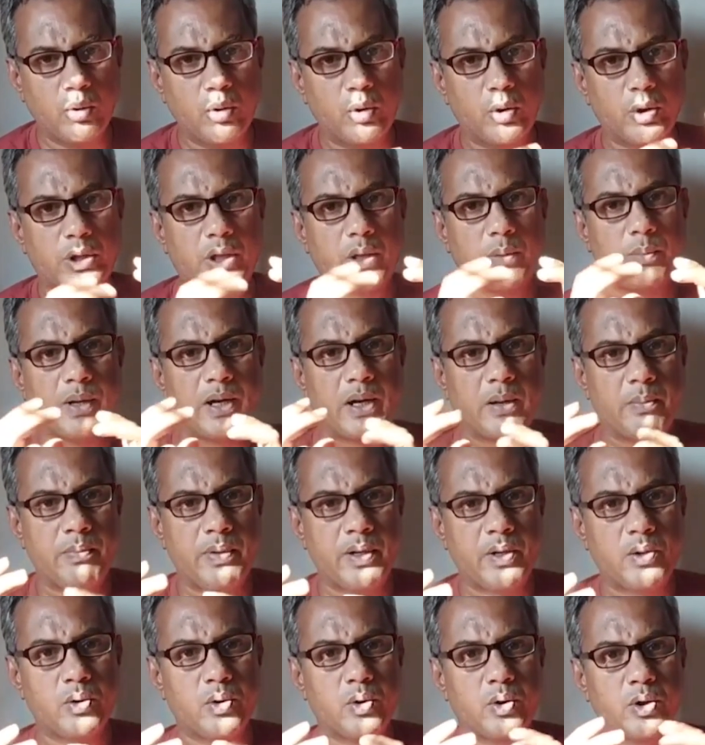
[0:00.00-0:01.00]
আলু হতে পারে
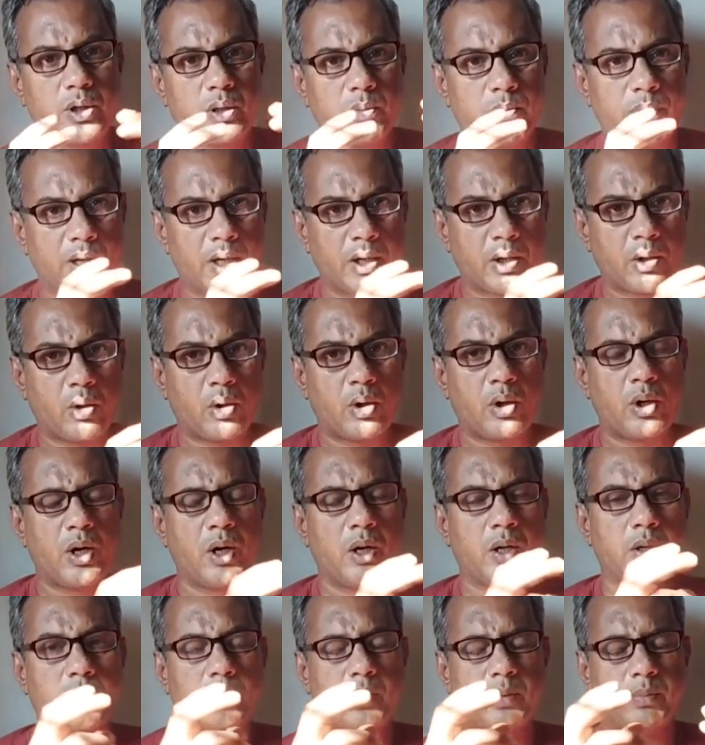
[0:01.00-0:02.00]
বেগুন হতে পারে
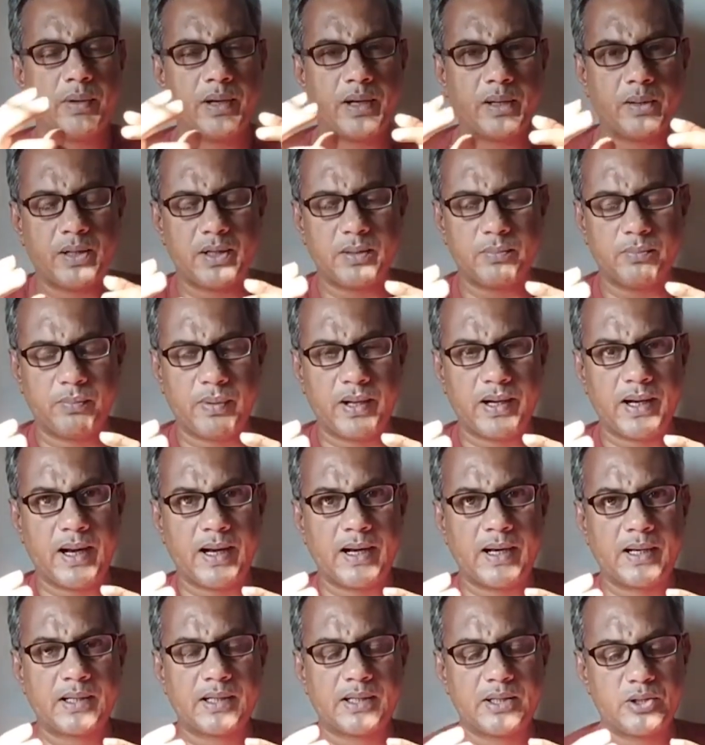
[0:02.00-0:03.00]
করলা হতে পারে বা
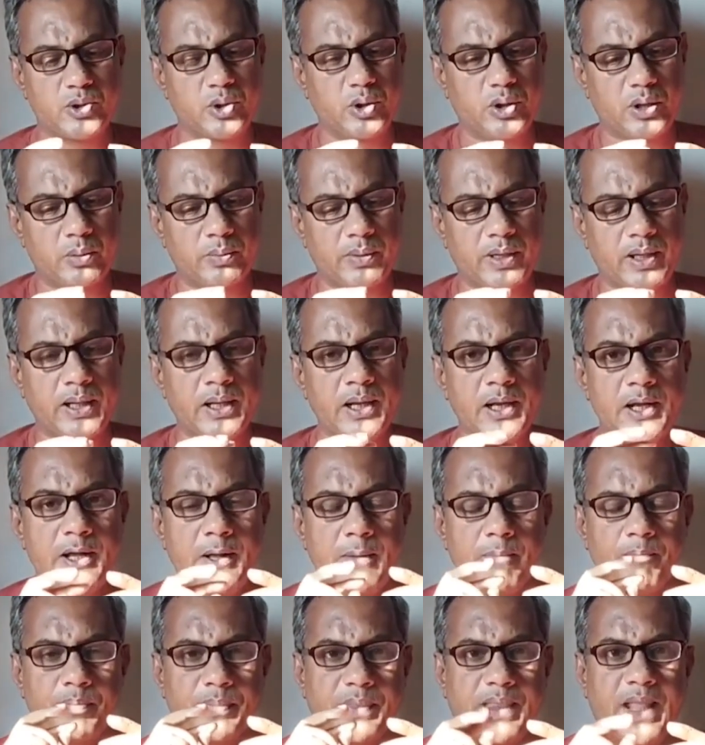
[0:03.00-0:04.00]
নানান কিছু হতে পারে
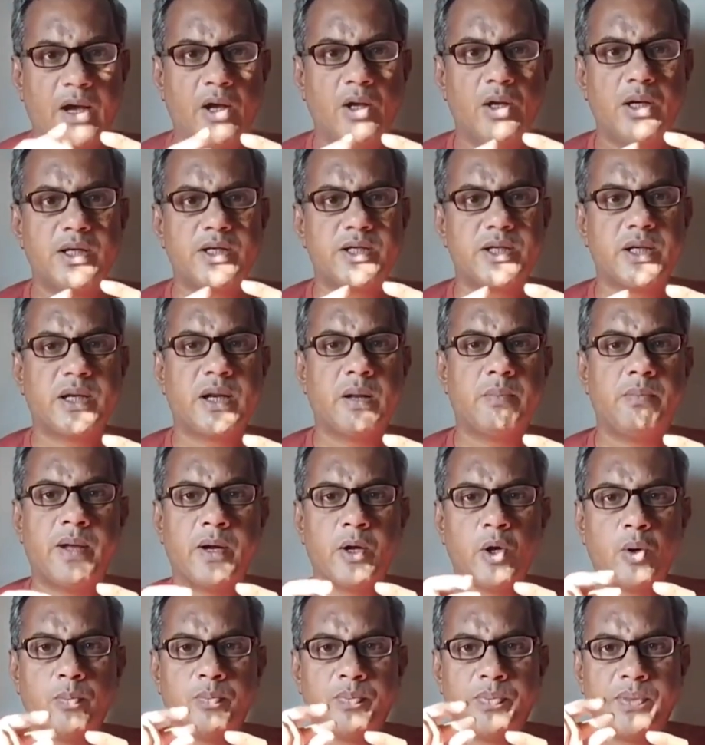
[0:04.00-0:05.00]
তাহলে সেটা
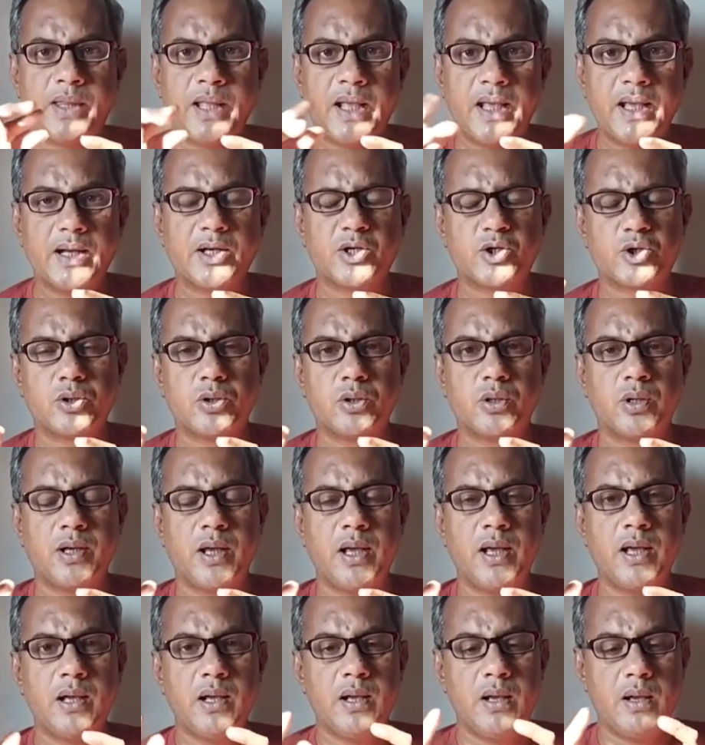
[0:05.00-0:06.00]
মানব দেহের
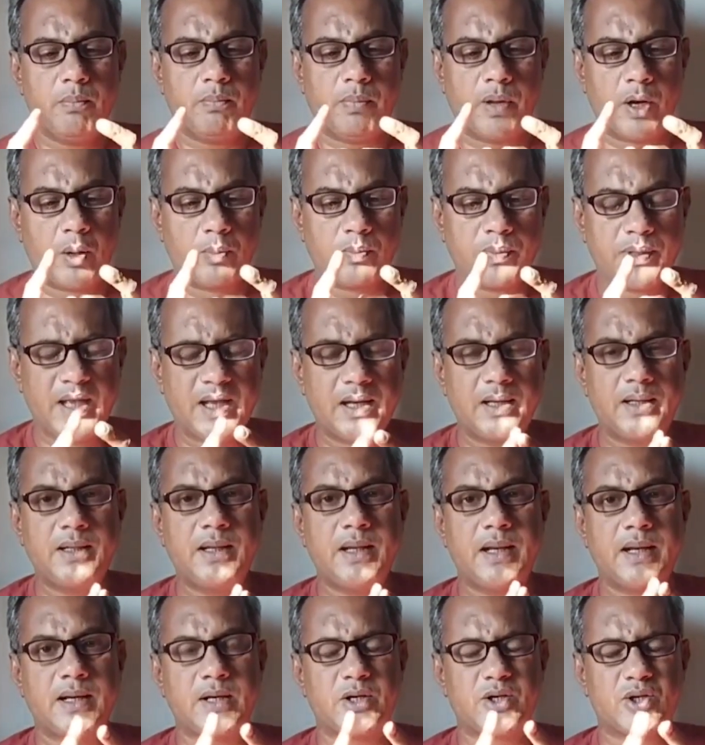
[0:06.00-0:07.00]
সঙ্গে মানব দেহের
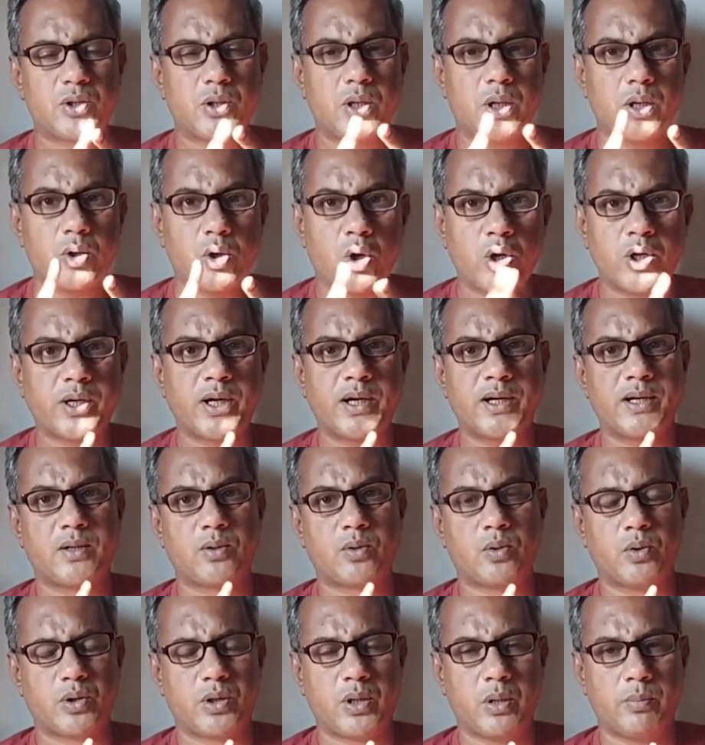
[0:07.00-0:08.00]
ডিএনএর সঙ্গে কন্ট্রাডিক্ট
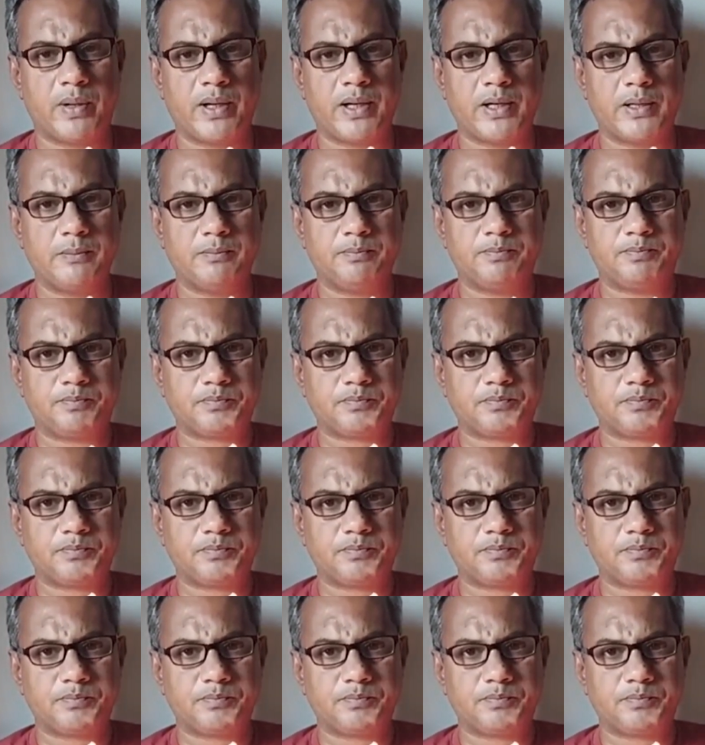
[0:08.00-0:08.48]
করতে পারে